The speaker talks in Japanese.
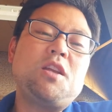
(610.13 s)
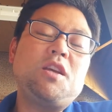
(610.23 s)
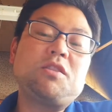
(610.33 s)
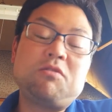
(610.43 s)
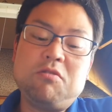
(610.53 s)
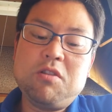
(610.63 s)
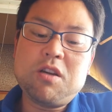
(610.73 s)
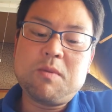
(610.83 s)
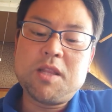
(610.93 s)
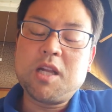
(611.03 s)
何かするよりか
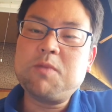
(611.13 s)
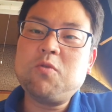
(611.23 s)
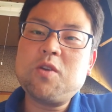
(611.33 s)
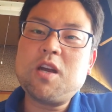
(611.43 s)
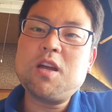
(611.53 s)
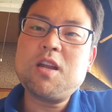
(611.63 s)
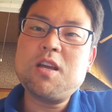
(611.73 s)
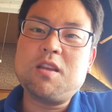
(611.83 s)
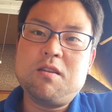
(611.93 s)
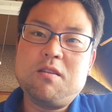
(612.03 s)
はまあ何もやら
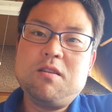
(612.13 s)
ない